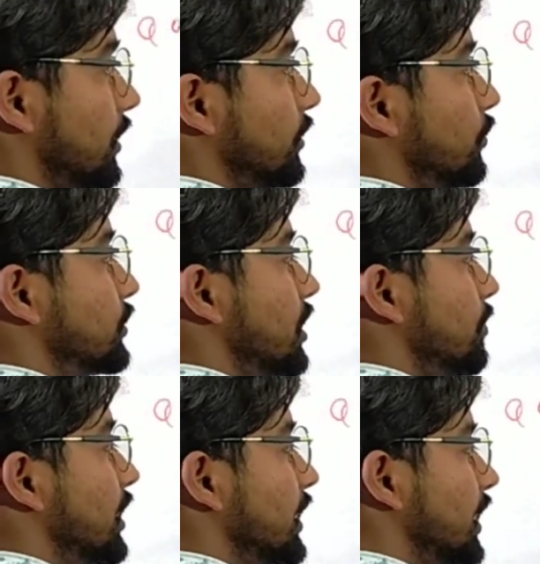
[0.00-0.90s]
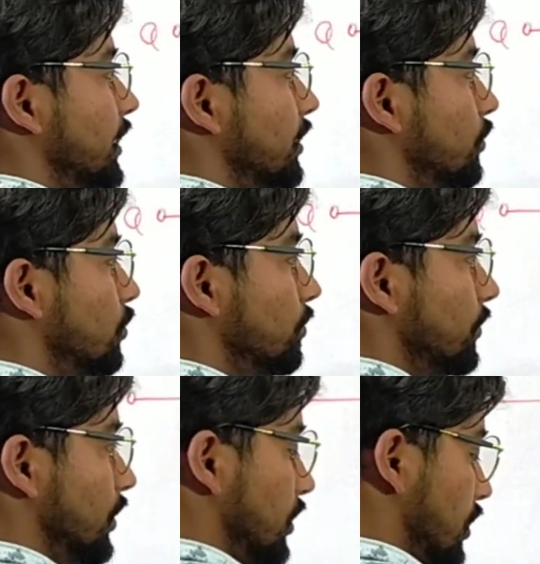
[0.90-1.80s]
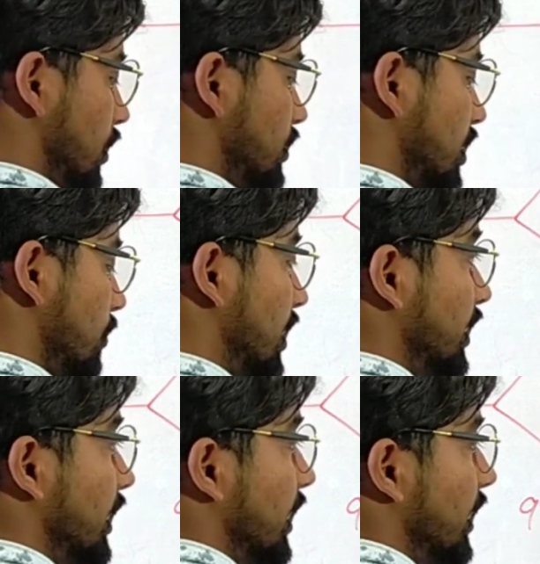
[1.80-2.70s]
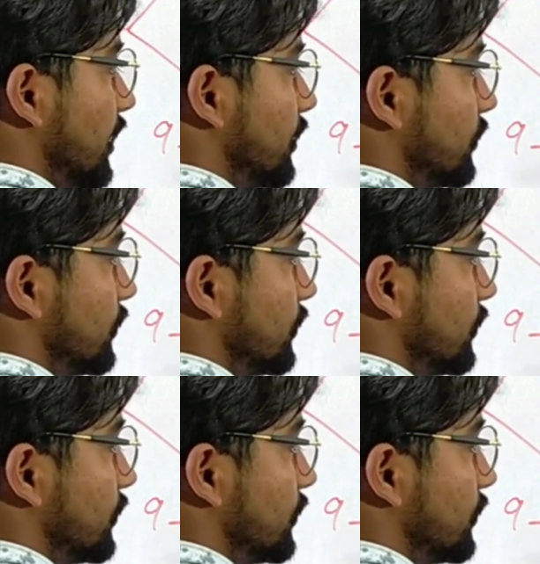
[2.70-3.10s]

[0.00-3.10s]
ठीक तो इसका मान दिया है नौ ओम और इसका मान दिया है